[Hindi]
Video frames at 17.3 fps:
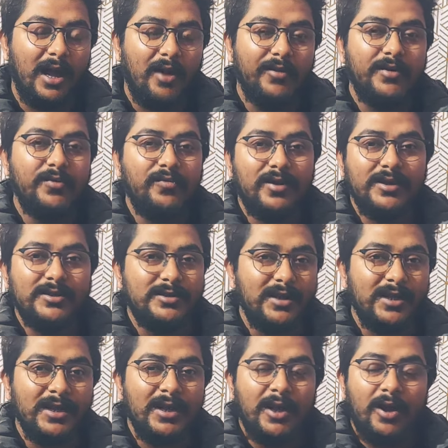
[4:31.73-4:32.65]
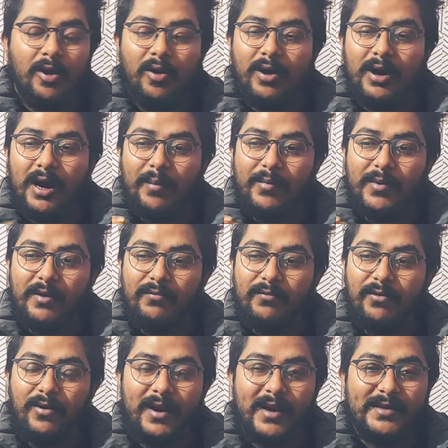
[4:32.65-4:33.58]
हाउ इट वर्क्स ना और आपका
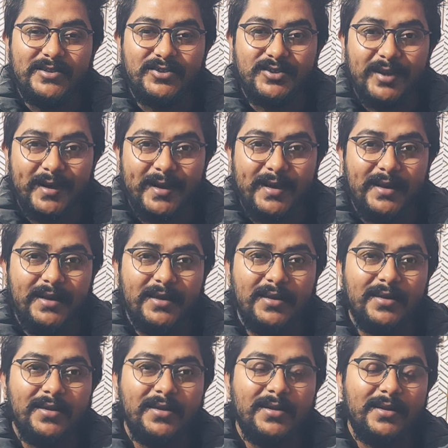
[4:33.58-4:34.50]
फॉरेक्स ट्रेडिंग